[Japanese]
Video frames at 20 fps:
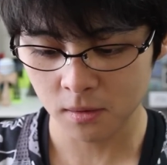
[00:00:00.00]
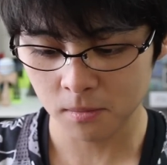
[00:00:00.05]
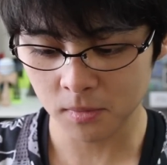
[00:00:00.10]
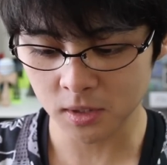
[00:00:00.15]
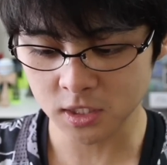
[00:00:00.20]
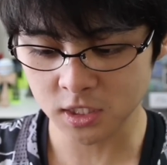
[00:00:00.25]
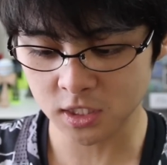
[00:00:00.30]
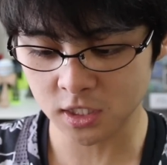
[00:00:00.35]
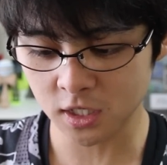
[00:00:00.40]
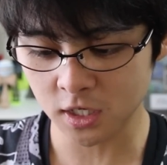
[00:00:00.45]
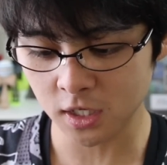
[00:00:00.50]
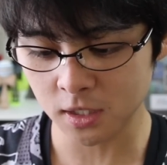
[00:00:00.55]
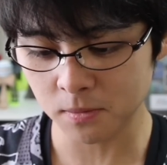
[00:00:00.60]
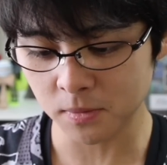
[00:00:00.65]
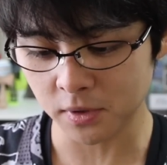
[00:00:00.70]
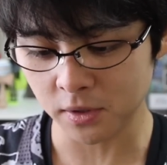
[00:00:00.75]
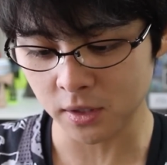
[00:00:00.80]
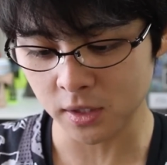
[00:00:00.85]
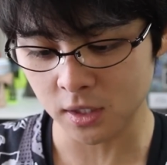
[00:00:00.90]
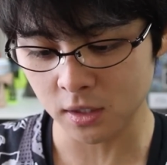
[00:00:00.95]
まあ、しっかり
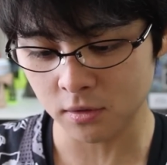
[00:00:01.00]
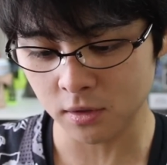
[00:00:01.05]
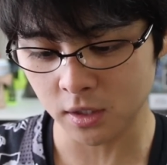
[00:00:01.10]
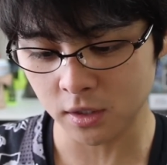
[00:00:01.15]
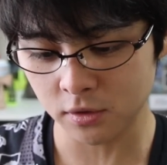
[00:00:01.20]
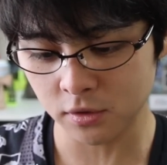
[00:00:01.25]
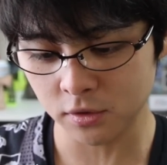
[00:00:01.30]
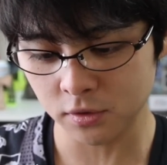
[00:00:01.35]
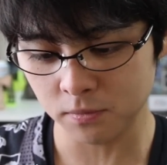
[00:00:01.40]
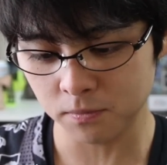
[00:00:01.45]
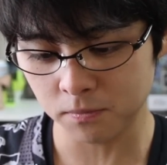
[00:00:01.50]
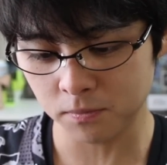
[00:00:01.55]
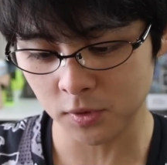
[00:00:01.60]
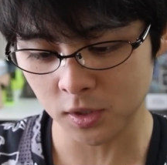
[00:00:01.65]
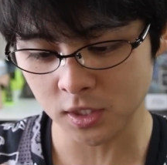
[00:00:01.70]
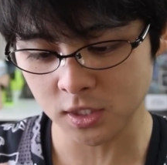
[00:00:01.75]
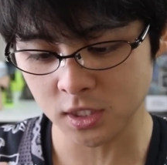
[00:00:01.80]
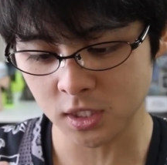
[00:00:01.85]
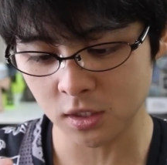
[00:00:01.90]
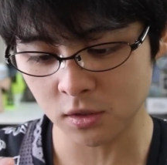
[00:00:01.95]
回ってくれる
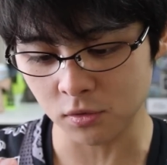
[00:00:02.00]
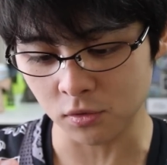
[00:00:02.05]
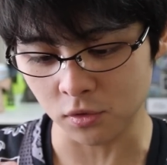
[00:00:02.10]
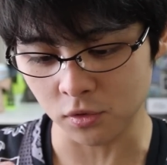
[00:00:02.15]
プラスチック